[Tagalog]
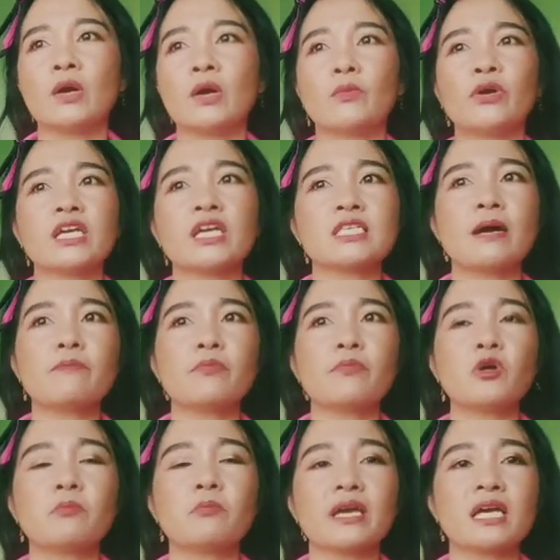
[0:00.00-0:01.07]
For
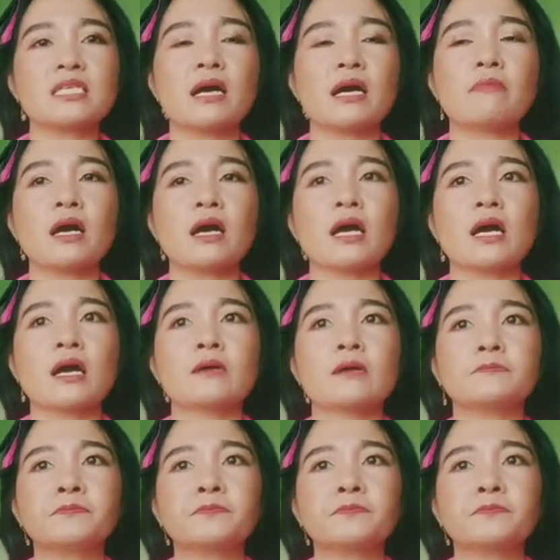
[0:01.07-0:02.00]
example, may kasama kang